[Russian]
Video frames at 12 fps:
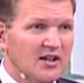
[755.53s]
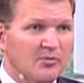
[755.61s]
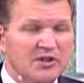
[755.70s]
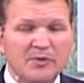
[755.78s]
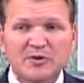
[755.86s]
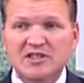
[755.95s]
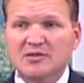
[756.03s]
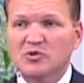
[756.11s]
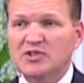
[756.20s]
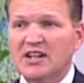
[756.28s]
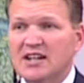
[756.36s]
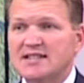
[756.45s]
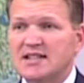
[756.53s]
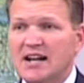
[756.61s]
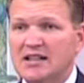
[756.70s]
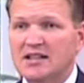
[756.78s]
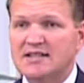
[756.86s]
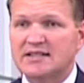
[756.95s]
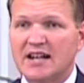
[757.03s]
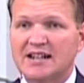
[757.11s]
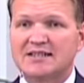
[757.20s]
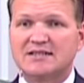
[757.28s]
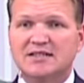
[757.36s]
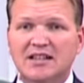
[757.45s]
Мне почему-то казалось
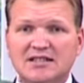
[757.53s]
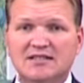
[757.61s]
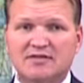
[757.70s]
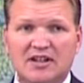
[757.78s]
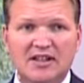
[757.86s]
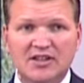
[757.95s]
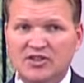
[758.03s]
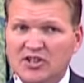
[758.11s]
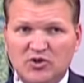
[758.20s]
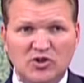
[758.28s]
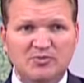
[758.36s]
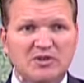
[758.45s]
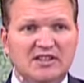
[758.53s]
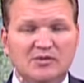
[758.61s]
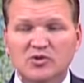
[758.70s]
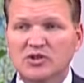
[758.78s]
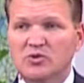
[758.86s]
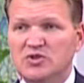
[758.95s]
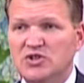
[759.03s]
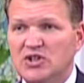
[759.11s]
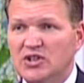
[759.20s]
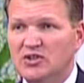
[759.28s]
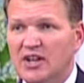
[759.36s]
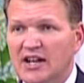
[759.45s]
так с детства, никто меня этому не
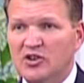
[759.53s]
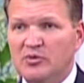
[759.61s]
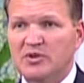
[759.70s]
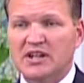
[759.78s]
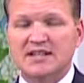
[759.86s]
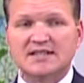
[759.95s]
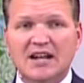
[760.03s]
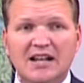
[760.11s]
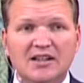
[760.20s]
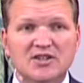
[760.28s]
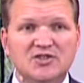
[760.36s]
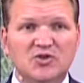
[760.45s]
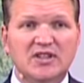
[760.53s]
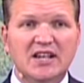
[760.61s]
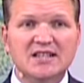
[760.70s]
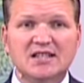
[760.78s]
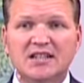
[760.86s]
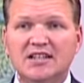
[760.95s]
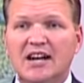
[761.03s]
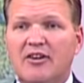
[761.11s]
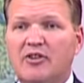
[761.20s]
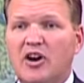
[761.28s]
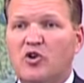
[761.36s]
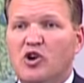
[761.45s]
учил, но мне казалось, что если я
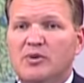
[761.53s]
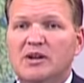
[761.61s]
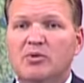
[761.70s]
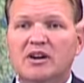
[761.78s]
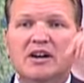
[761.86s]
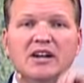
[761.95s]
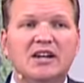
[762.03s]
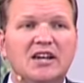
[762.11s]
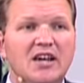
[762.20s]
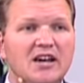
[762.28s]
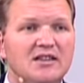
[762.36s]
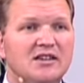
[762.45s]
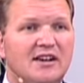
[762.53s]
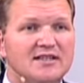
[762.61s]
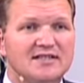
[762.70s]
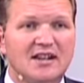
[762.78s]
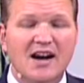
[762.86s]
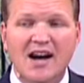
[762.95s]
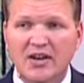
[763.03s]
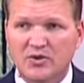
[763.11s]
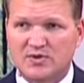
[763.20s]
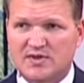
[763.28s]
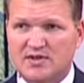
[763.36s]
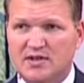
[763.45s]
в каком-либо грехе не
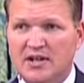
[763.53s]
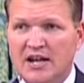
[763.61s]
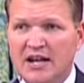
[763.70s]
раскаюсь,